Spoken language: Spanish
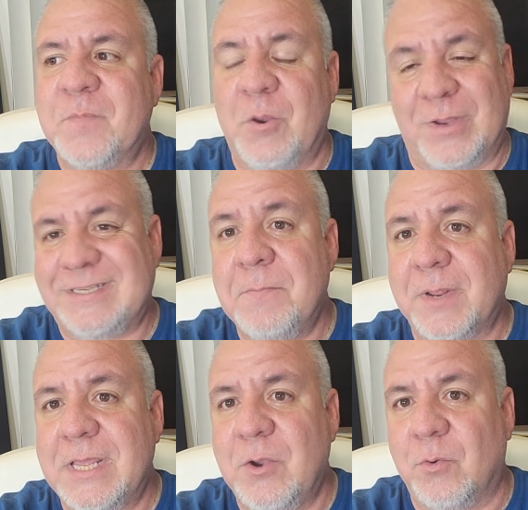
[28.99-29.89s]
lo que
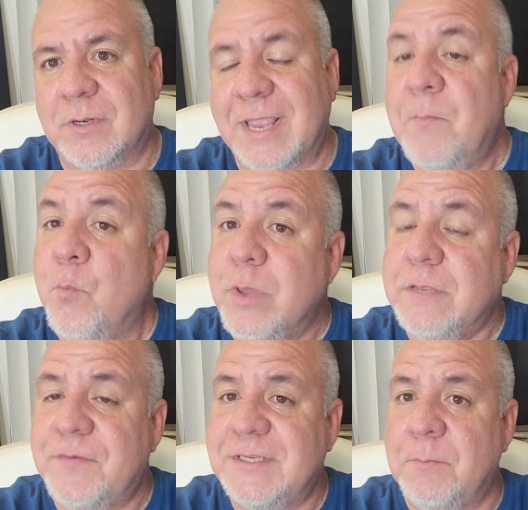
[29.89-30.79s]
siempre digo, que es muy
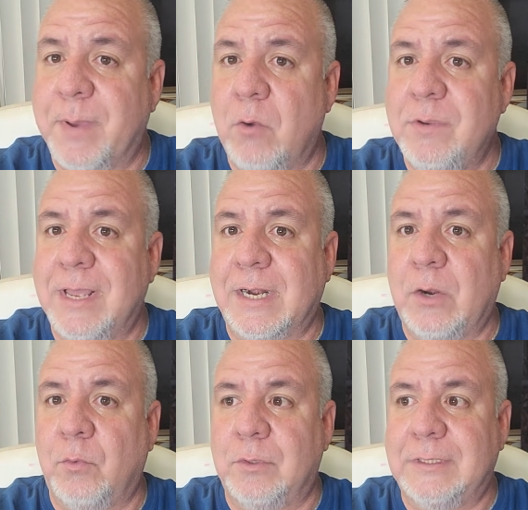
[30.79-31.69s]
difícil para un
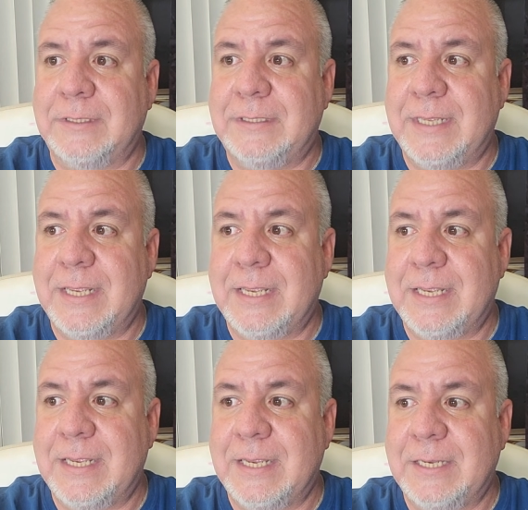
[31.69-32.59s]
guerrero
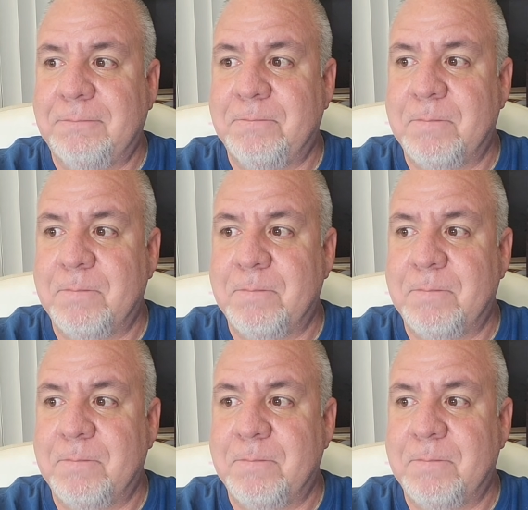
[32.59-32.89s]
de